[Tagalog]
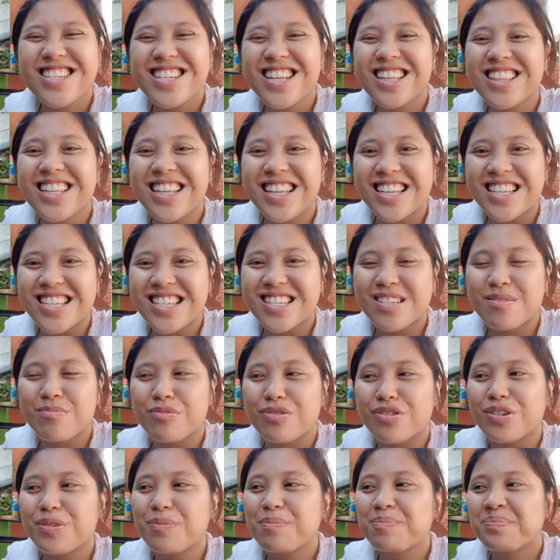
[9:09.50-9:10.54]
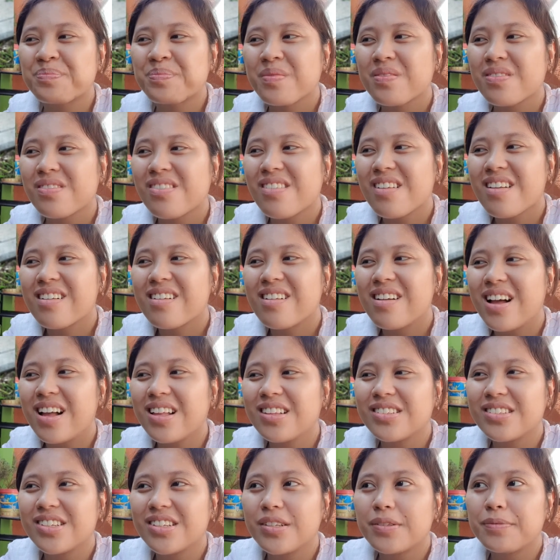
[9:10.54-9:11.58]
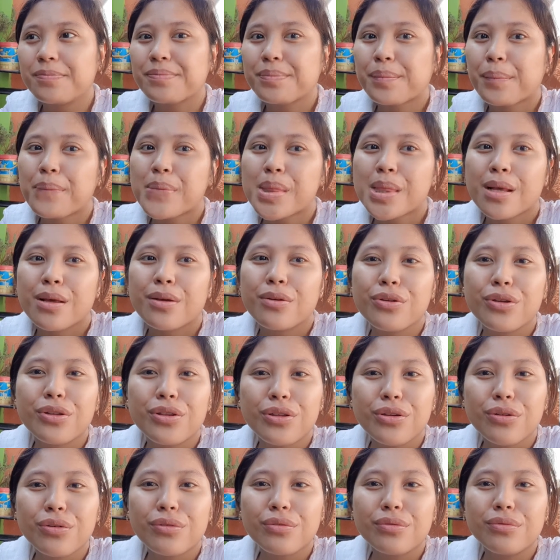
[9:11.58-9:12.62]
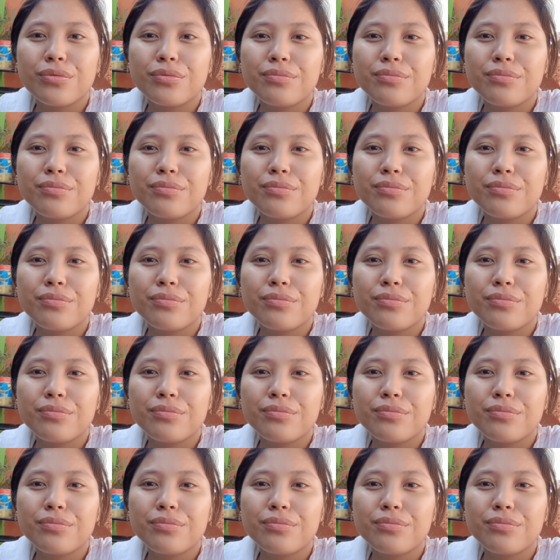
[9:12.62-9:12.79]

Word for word: sa knees Ano, yun yung